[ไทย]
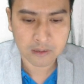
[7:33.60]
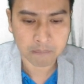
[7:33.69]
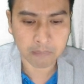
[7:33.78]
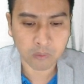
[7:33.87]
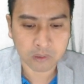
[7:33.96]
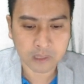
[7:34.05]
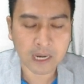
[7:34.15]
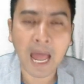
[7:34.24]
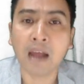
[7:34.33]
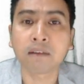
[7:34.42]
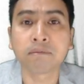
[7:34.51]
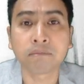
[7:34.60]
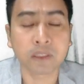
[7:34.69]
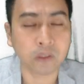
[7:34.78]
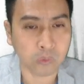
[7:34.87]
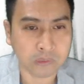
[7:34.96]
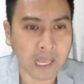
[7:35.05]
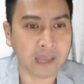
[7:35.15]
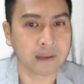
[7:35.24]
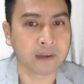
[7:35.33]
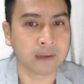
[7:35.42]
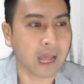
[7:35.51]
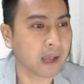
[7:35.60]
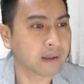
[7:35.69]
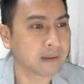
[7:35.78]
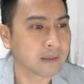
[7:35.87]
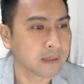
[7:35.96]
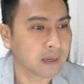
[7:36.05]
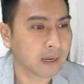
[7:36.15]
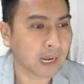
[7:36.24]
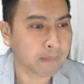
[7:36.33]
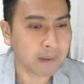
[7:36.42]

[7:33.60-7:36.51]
ไม่หลุดข้างล่างไม่ต้องตกใจนะรันกันไป